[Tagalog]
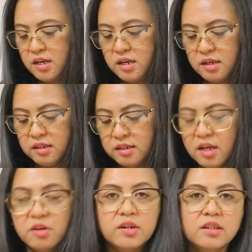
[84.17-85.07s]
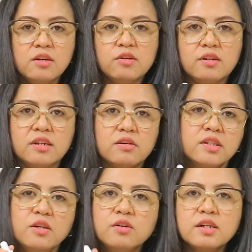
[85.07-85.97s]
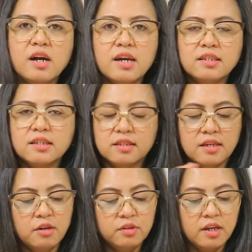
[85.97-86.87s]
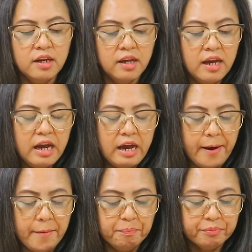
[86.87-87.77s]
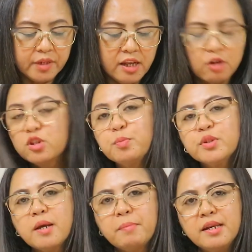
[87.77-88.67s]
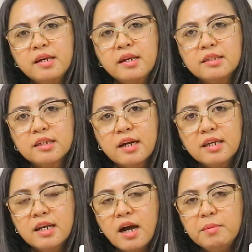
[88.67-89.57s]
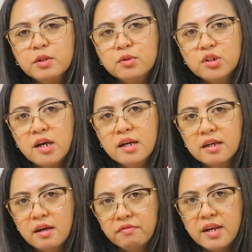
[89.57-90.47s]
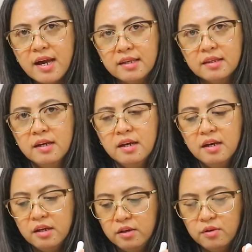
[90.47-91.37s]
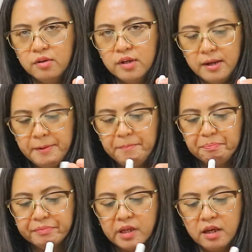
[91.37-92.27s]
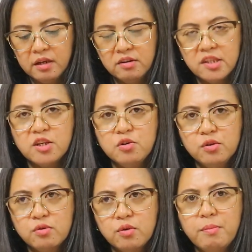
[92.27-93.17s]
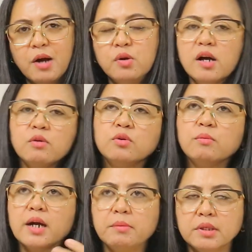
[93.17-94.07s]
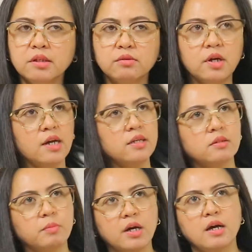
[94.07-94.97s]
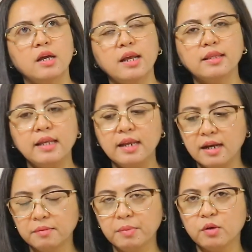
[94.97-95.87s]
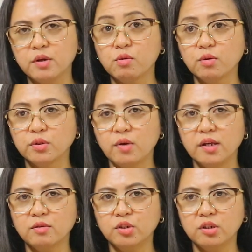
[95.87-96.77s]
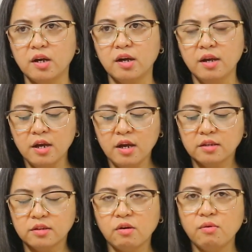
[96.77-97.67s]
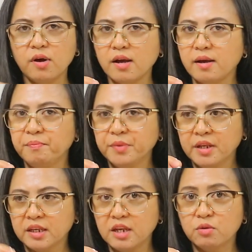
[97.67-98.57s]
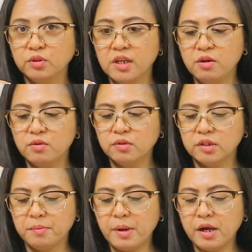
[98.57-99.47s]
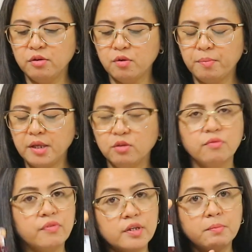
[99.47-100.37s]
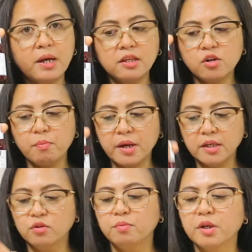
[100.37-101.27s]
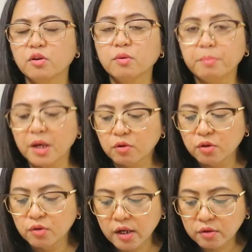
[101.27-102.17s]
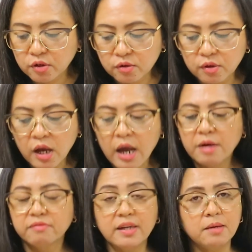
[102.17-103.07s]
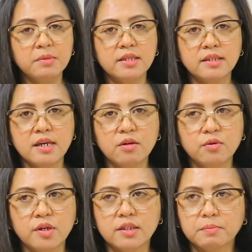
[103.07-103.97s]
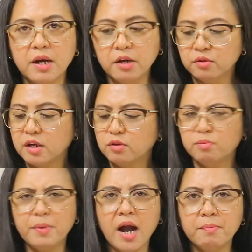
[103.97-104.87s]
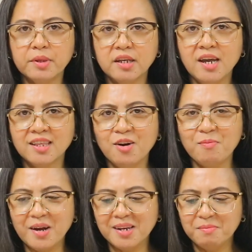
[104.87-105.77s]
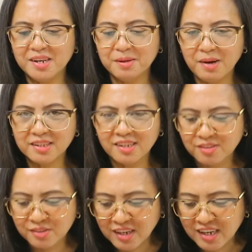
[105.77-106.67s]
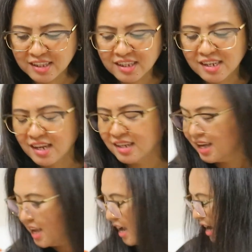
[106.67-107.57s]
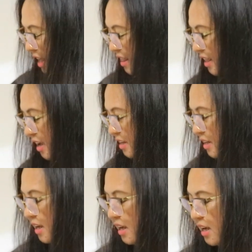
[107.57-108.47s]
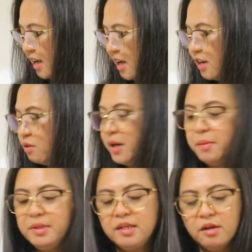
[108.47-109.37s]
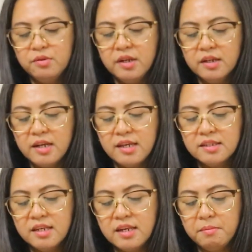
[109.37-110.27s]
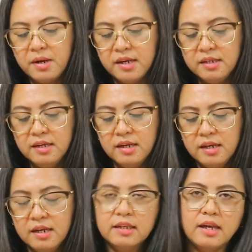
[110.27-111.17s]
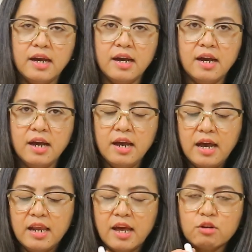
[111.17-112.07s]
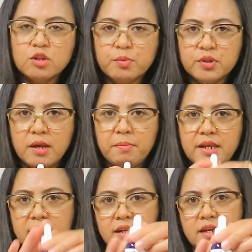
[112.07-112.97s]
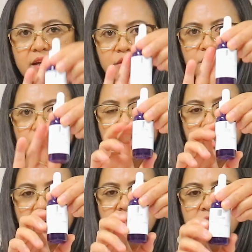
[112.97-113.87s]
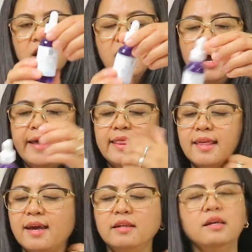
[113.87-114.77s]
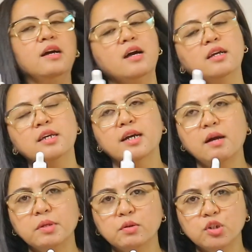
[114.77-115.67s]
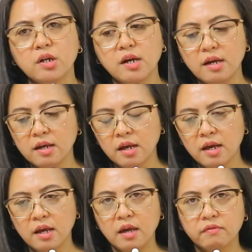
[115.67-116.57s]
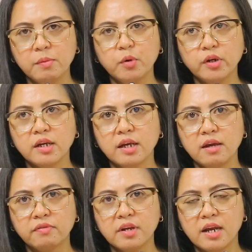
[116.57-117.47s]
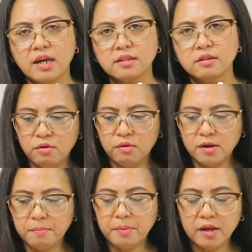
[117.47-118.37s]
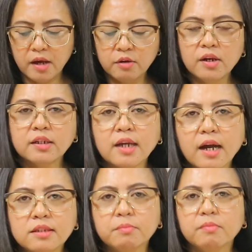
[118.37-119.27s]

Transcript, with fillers: is the retinol. The retinol, guys, is ano, the um, La Roche-Posay pa din. At saka ginagamit ko siya every night. Yung um, retinol ko. Bago lang ako gumagamit nito guys. Mga lately lang. Pero nagugustuhan ko siya. So, uh, kinukontinue ko siya. Pang ano ko pa ito? First bottle ko pa ito. Pero, pero yung ano, yung vitamin C ko is pang ano na ito. Pang apat na yata o pang lima na bottle ko na yata yan. And then, uh, gumagamit din ako ng niacinamide na Na Roche-Posay pa din. Ito yun siya guys. And then, uh, ginagamit ko siya every morning and every night. So, uh, ano lang siya guys,